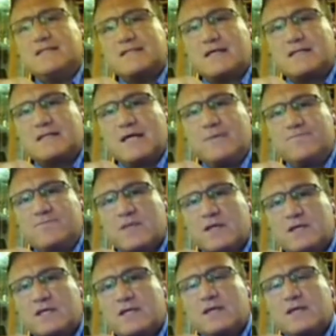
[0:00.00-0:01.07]
değerlediğiniz anda
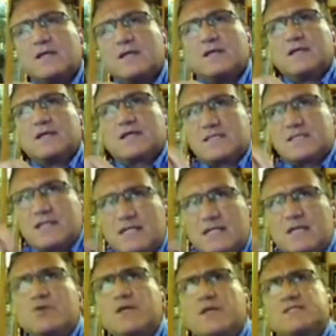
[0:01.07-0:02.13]
ki
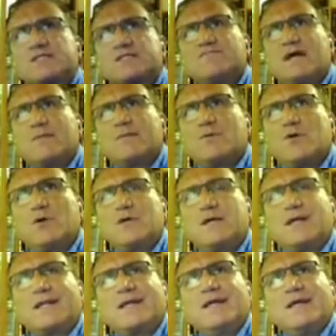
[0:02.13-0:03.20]
yasalar da buna izin vermiyor.
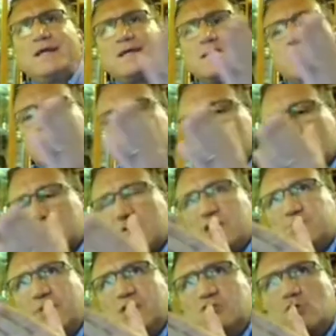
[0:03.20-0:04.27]
Yani e,
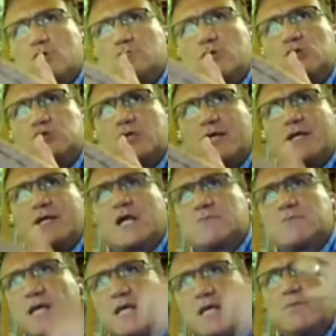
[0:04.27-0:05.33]
sondaj başta olmak üzere
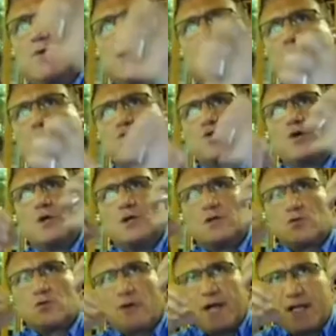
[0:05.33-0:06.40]
yarma gibi böyle büyük
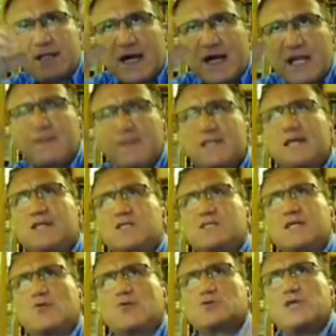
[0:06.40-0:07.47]
doğayı tahrip eden
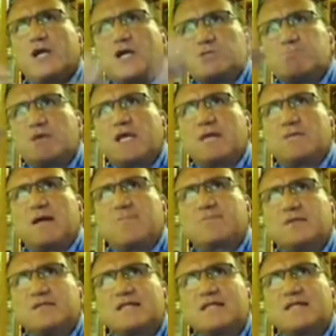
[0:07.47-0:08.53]
işler, ocak açmak gibi
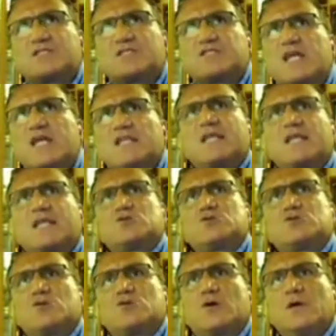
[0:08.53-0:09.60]
yaptığınız anda çet
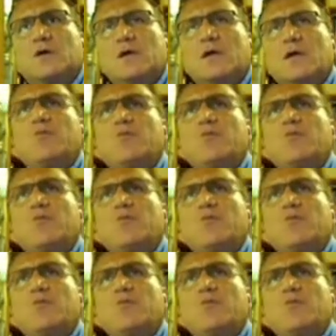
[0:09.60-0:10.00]
istiyor.